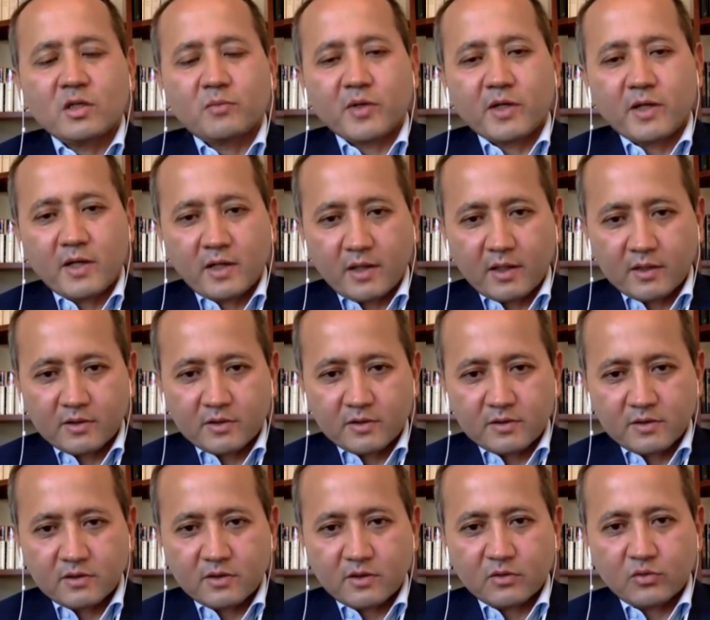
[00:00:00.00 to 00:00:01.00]
пока я находился
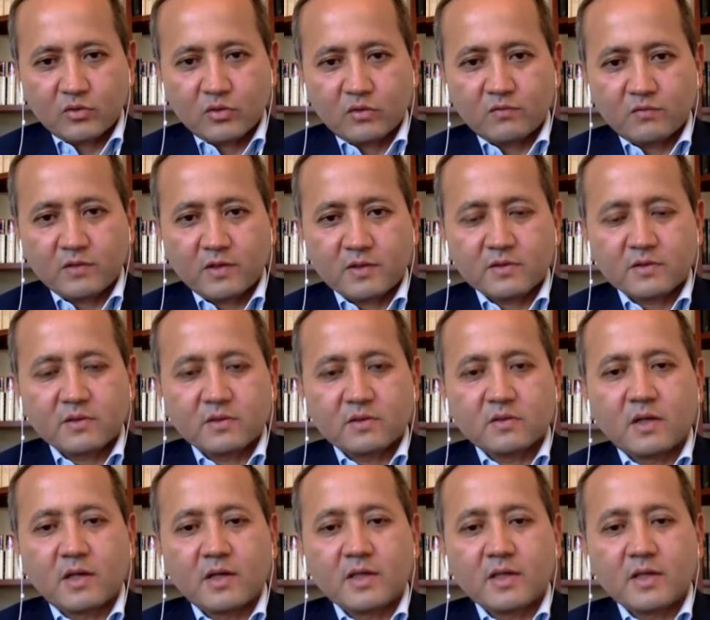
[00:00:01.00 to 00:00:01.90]
на территории Франции.